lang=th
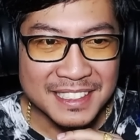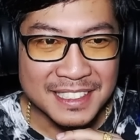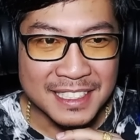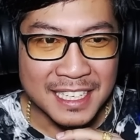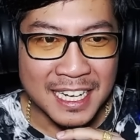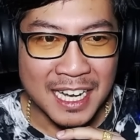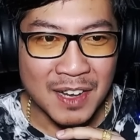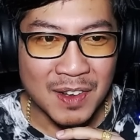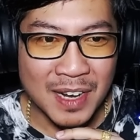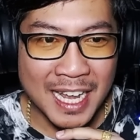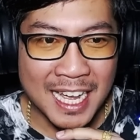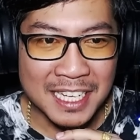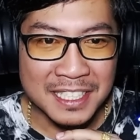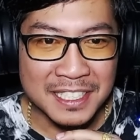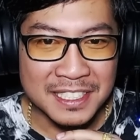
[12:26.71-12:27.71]
ดำได้ใช้
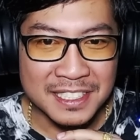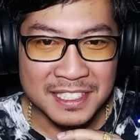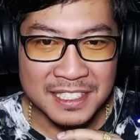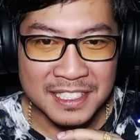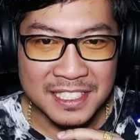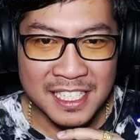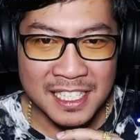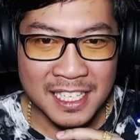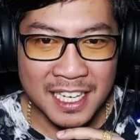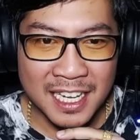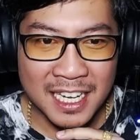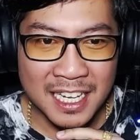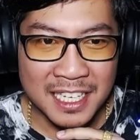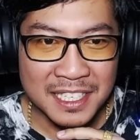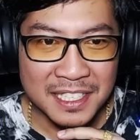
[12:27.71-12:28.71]
จังหวะนี้ยิงไงล่ะ